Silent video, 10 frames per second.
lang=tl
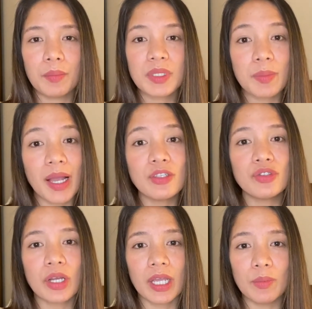mas
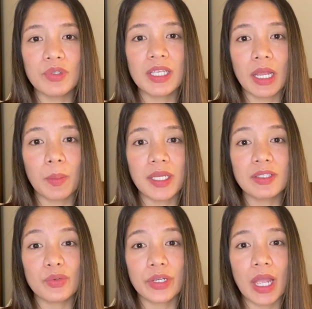maadyo nga imo silang
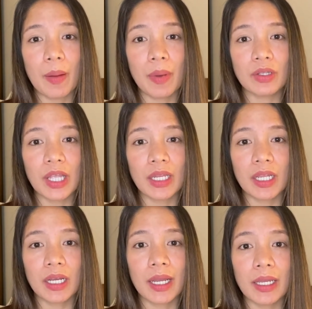maistorya about
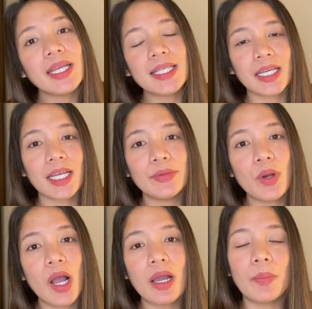ana kay guys ang
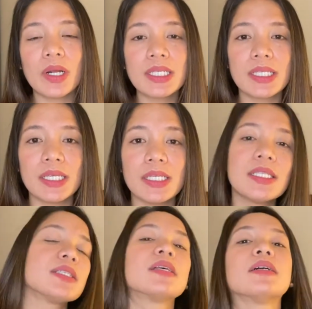ikaduhang
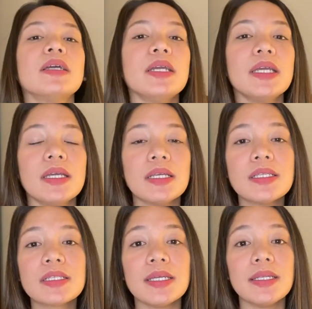process is